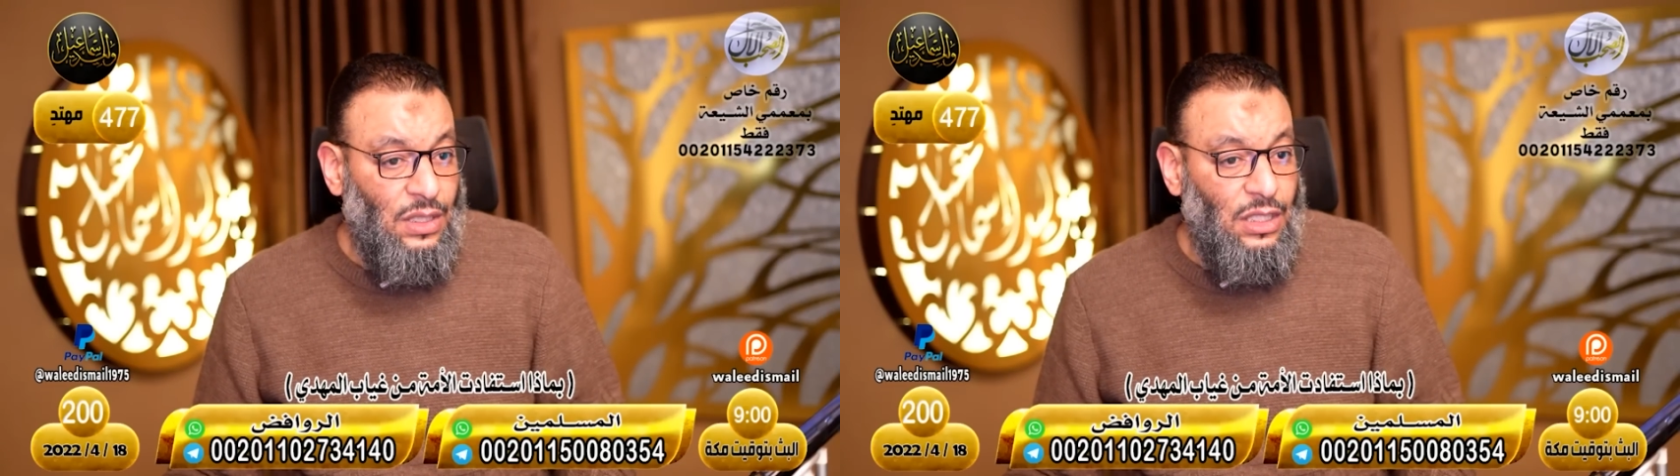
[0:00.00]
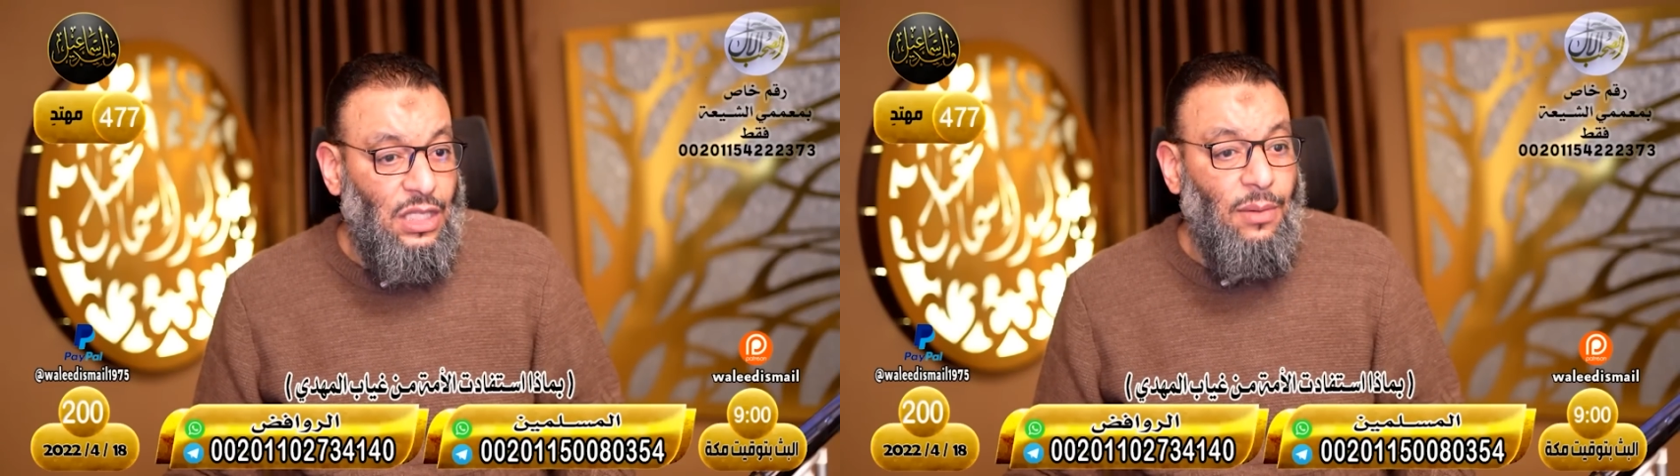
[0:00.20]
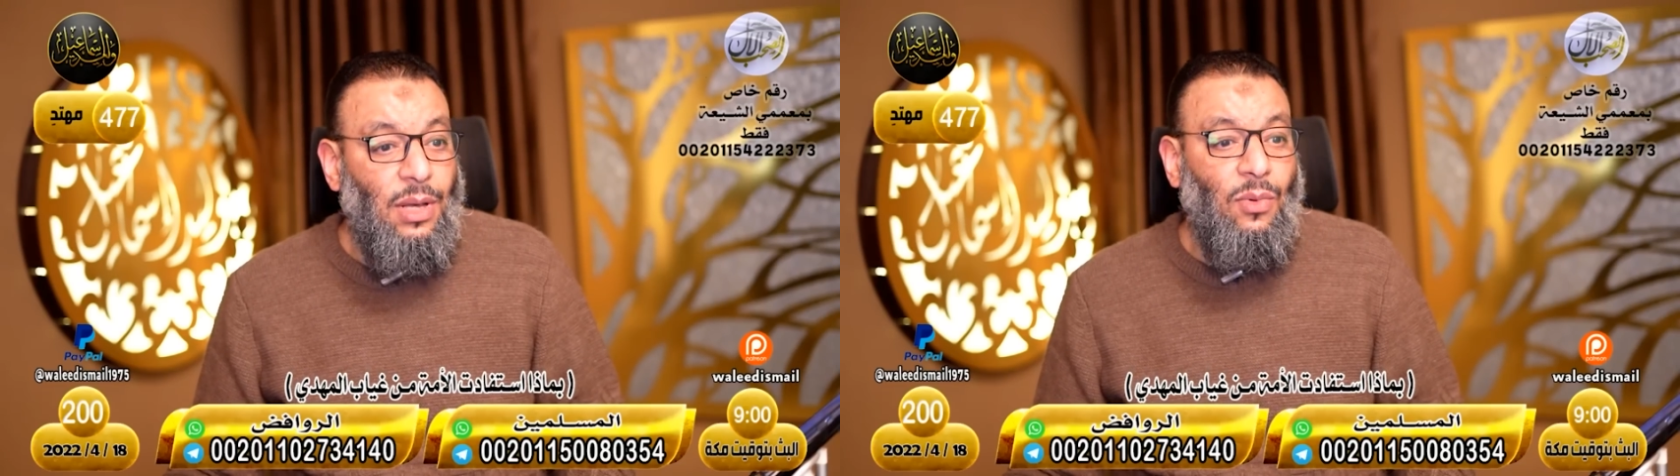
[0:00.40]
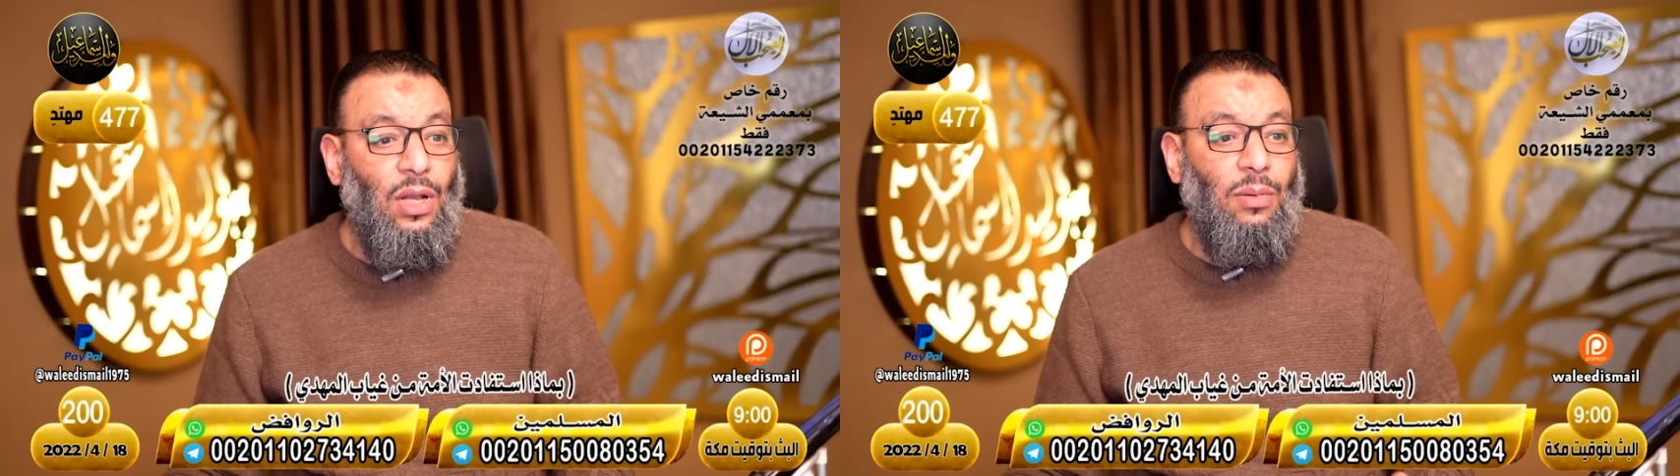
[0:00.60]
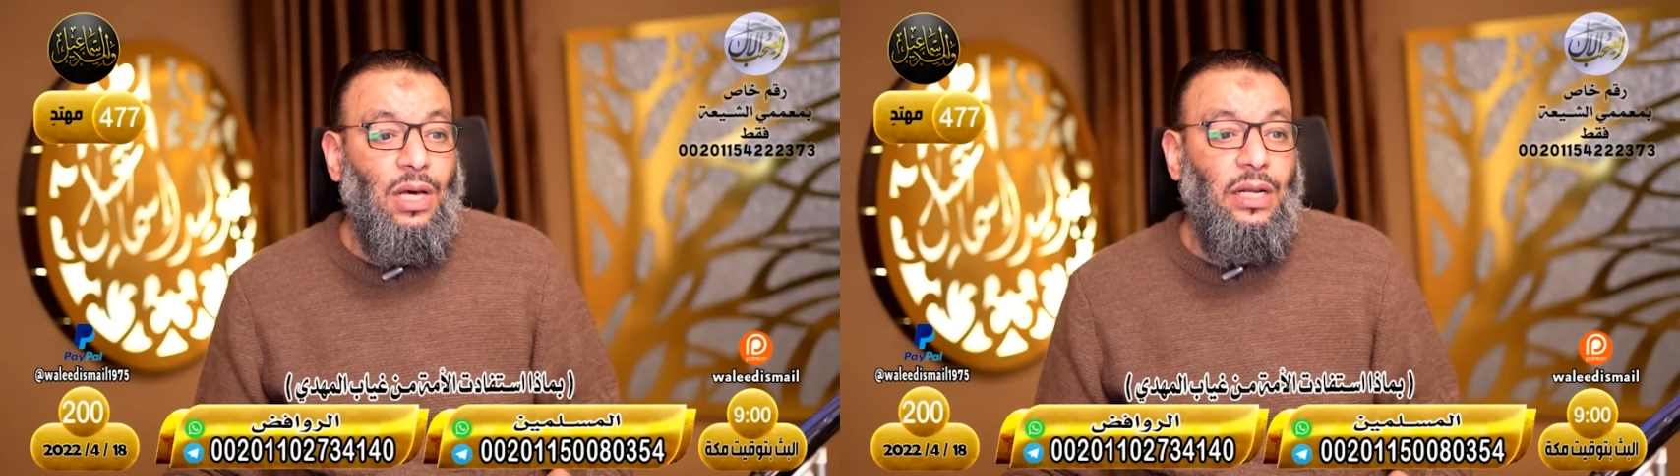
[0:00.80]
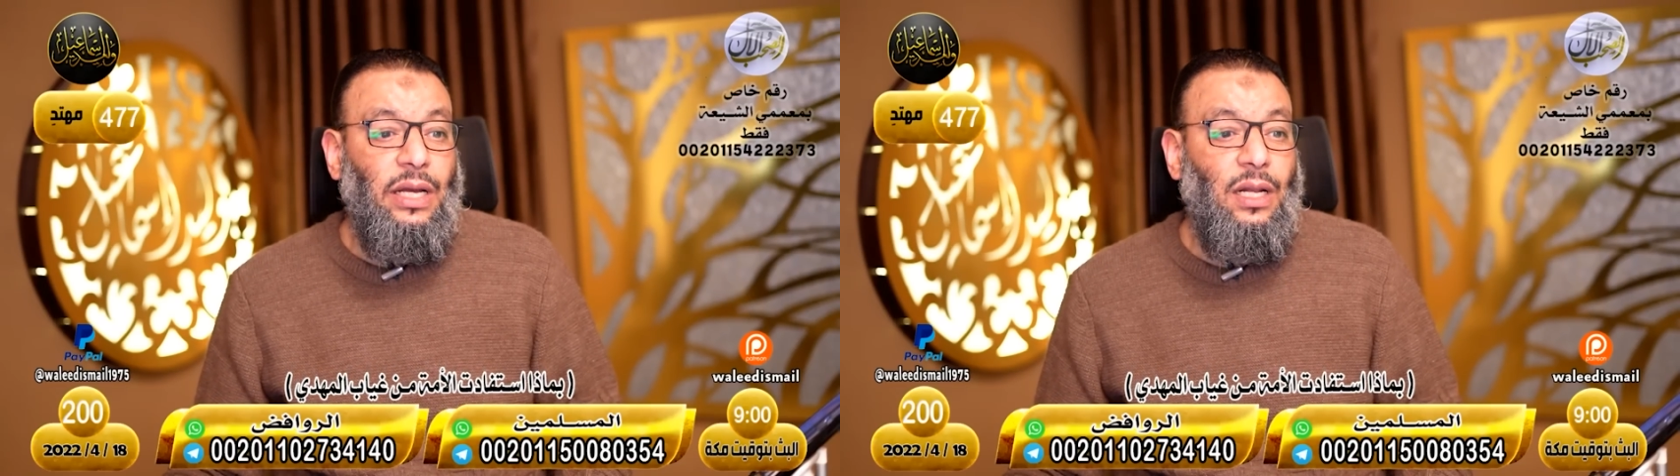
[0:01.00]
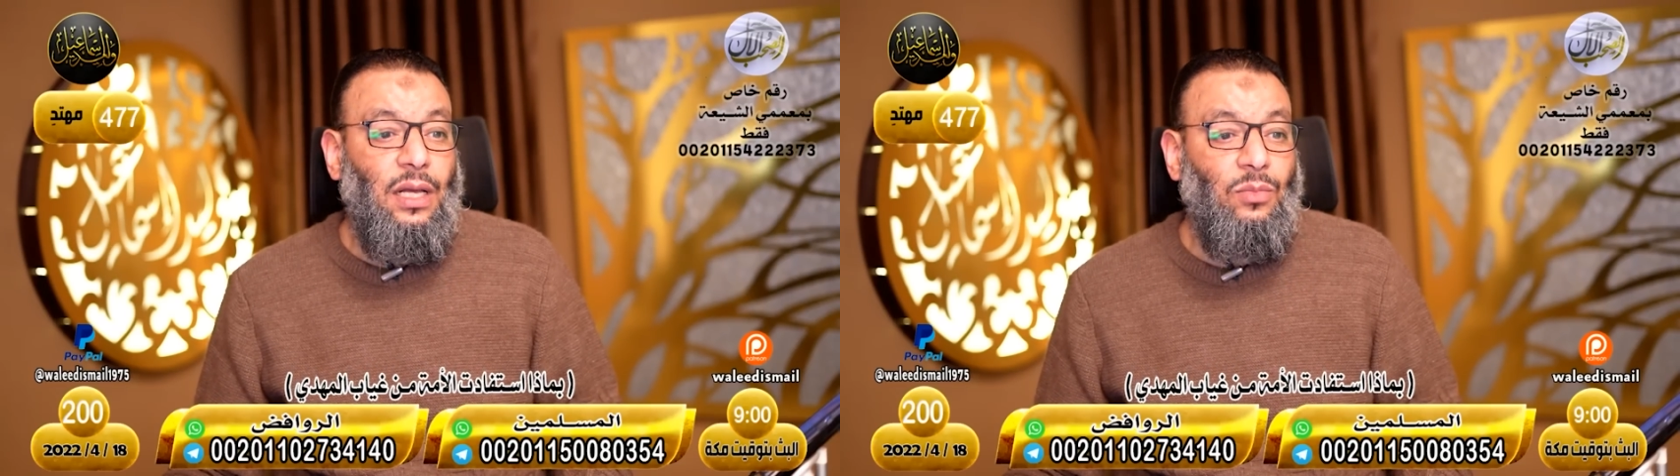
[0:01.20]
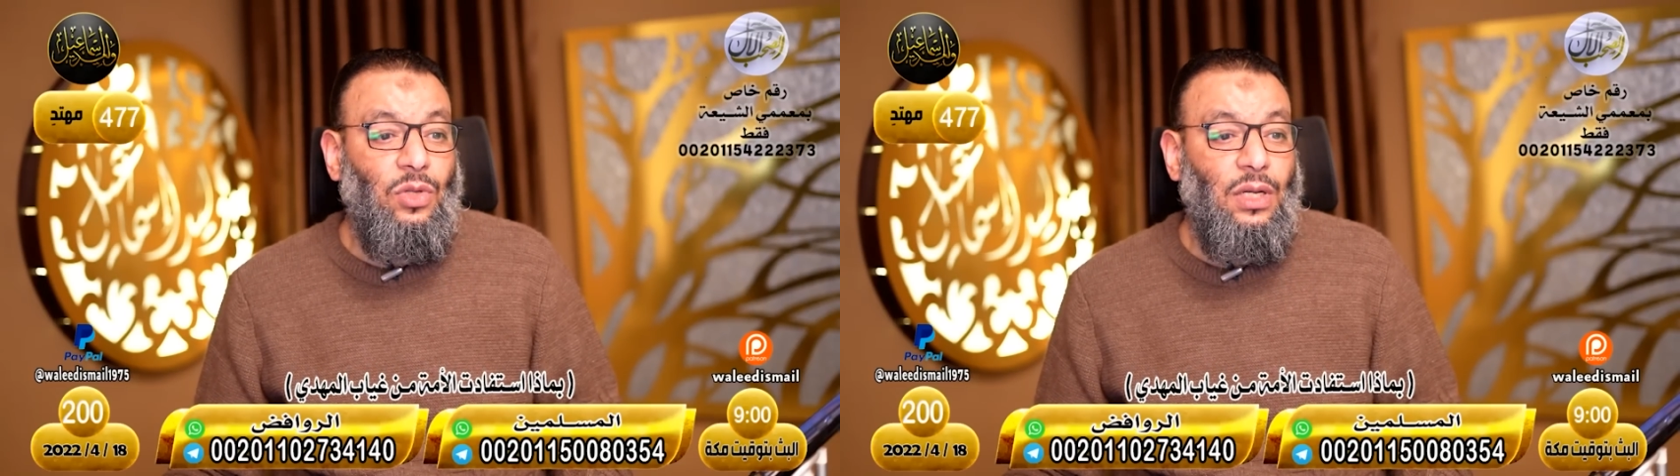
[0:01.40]
شيخ تمام والله بخير الحين
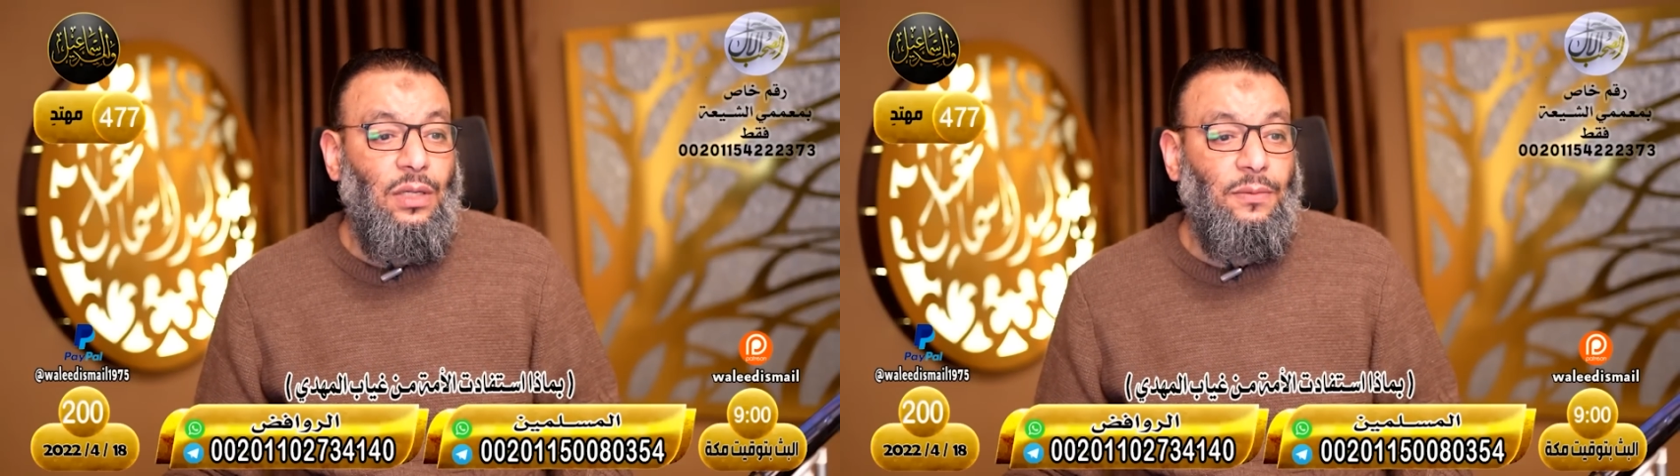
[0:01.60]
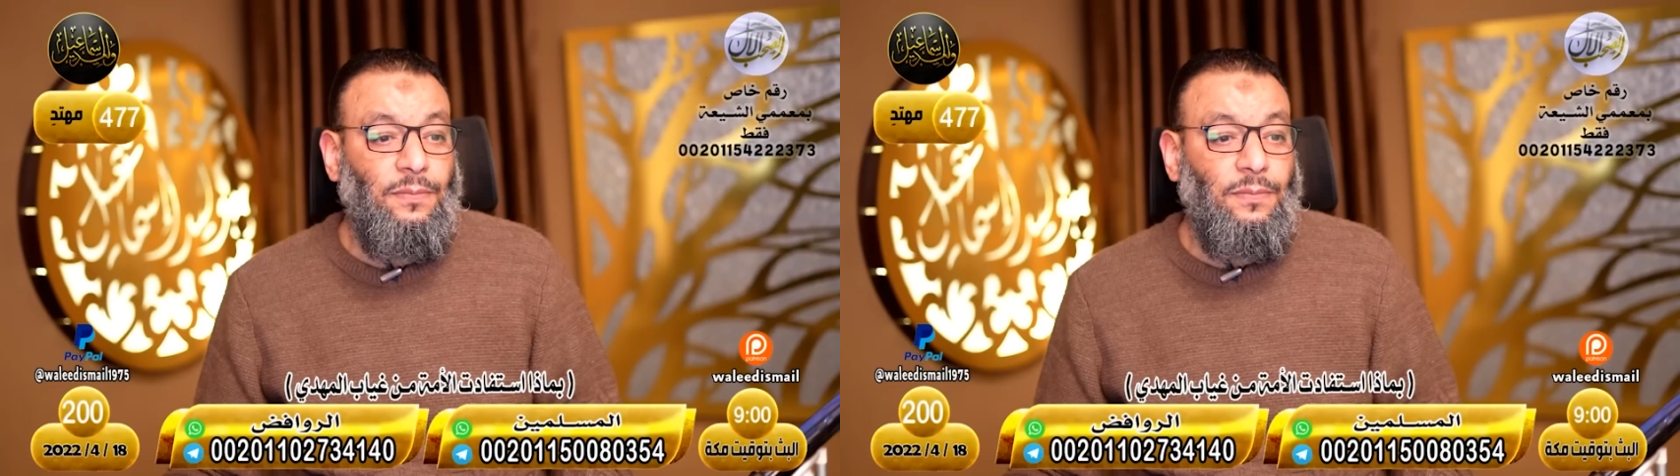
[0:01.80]
الحمد لله